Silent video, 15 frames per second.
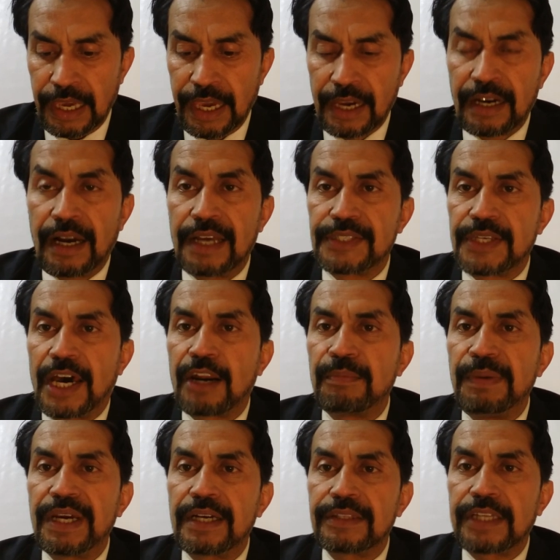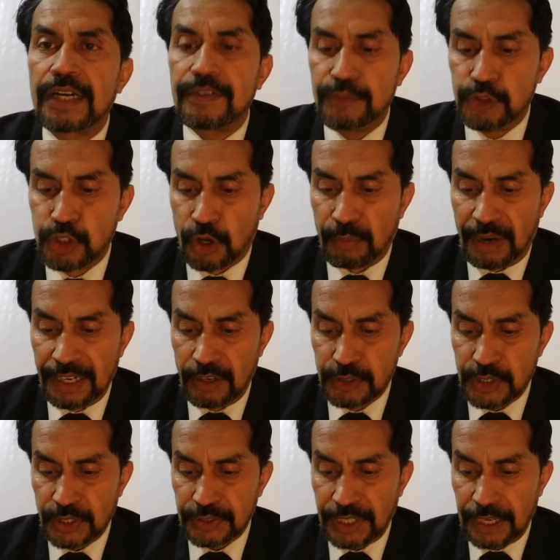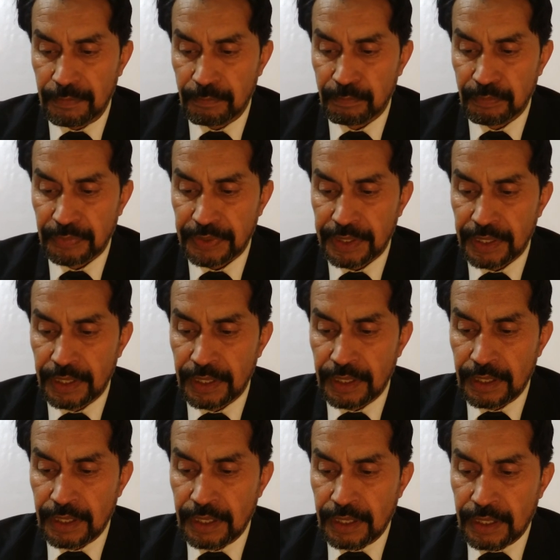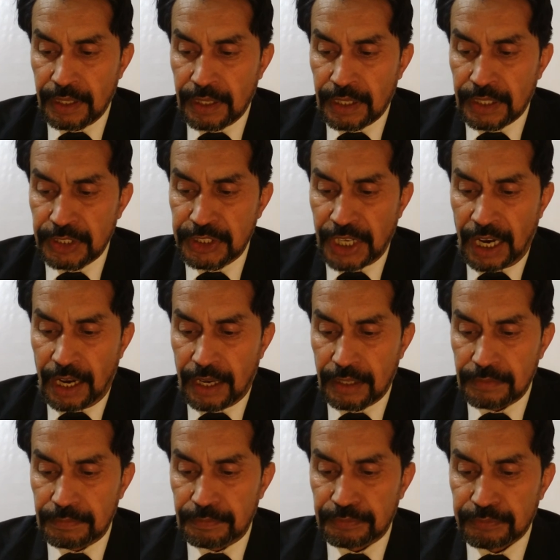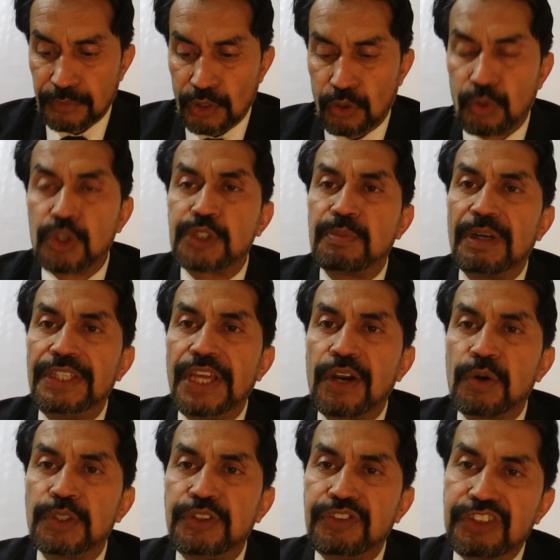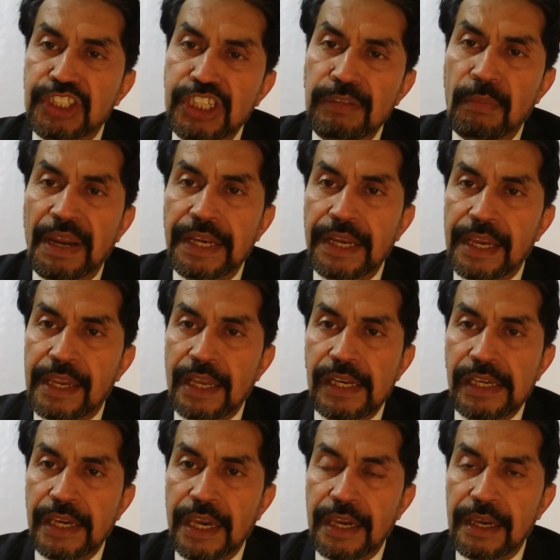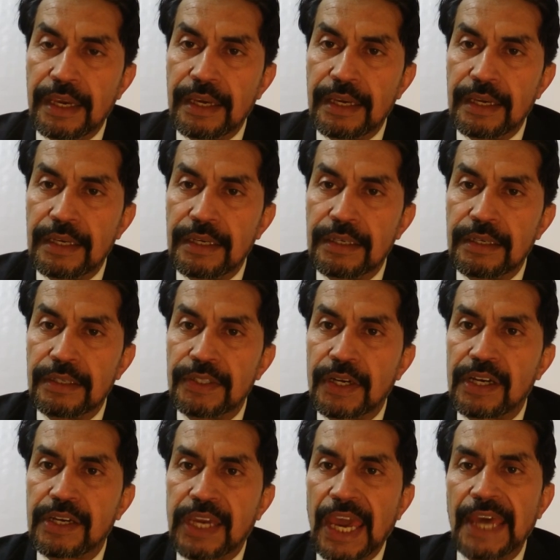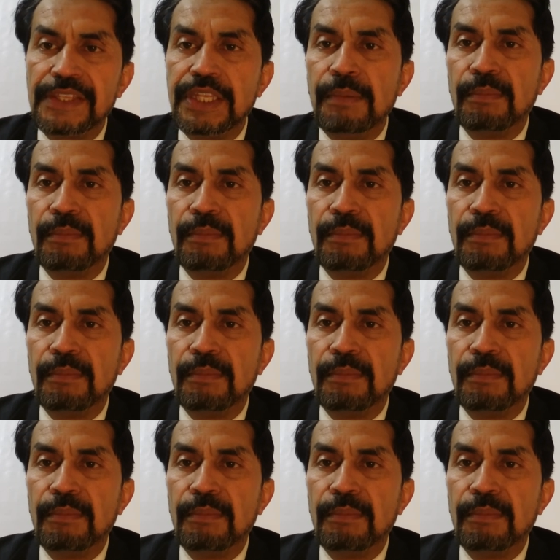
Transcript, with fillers: एक हज़ार रुपये तक जुर्माना हो सकता है या उस बंदे को तीन महीने के लिए कैद